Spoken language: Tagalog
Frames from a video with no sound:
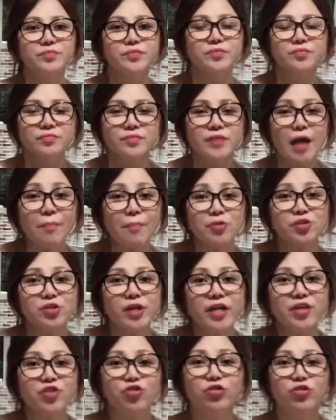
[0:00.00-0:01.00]
tapos
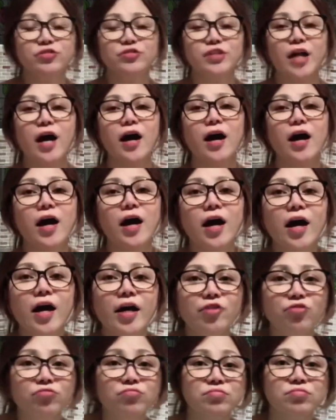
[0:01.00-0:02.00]
ngayon, uh,
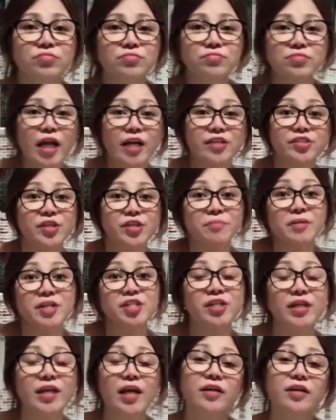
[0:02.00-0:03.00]
nung nagsimi
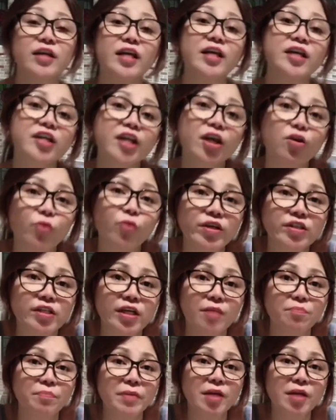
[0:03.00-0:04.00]
siya ng nag-request siya
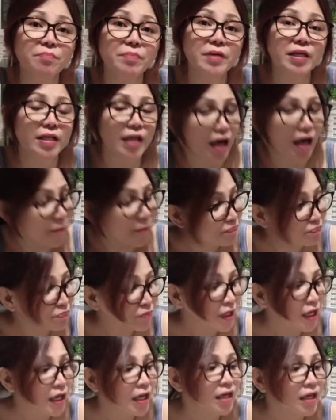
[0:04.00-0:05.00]
ng Pilipina,
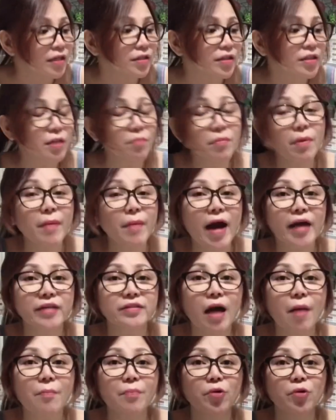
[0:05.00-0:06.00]
isang babae,
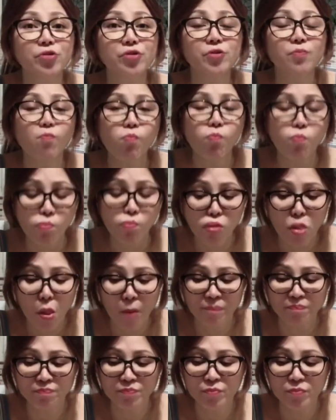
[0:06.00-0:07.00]
tapos
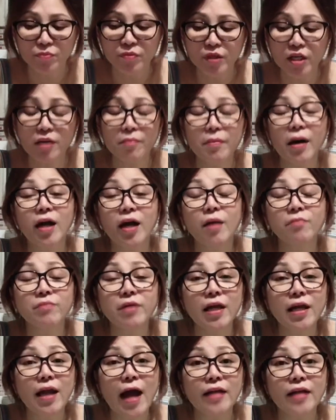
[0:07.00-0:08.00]
hindi na maalam
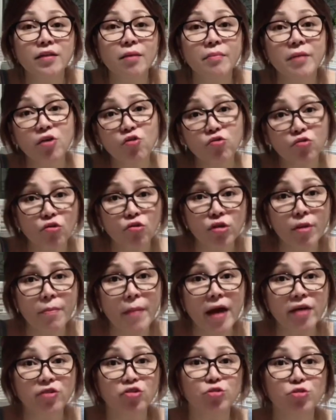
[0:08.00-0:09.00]
nila lahat na may
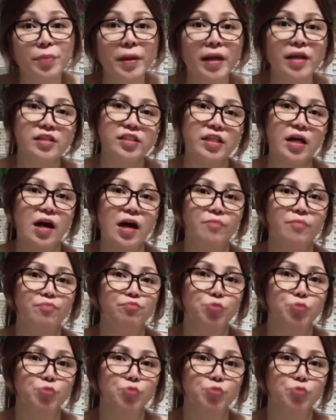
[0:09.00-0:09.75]
coronavirus pala siya.